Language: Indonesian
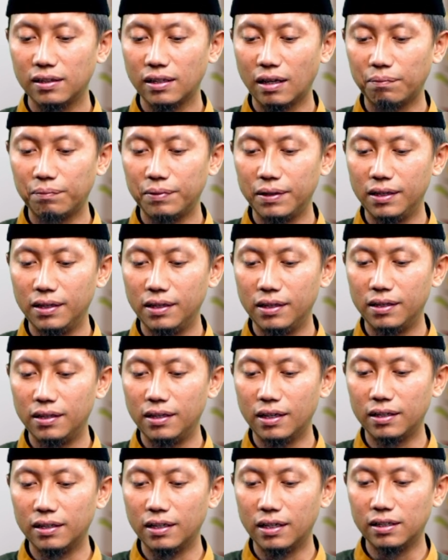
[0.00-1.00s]
tapi
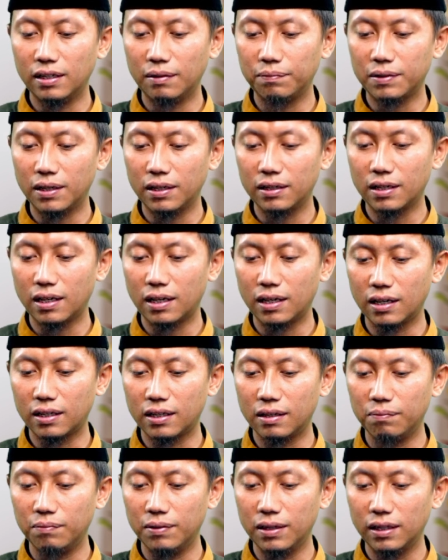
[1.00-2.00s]
yang dihadapkan ke
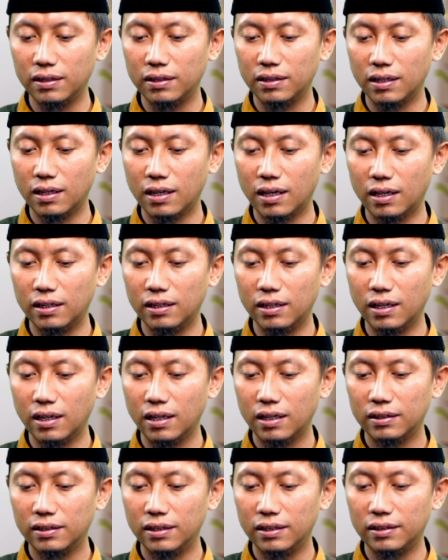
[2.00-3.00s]
arah kiblat
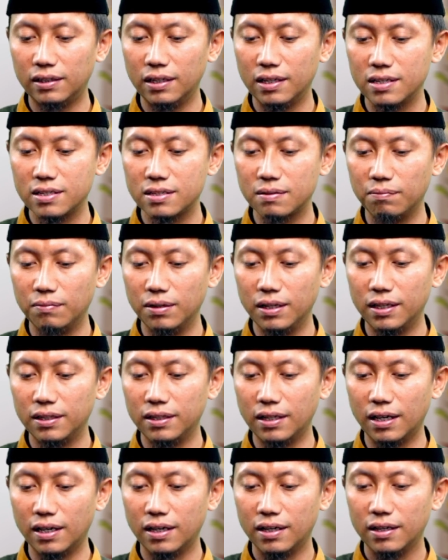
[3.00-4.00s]
adalah titik
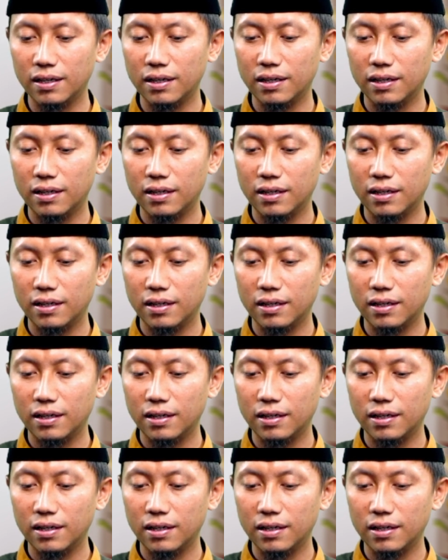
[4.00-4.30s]
sembelihnya.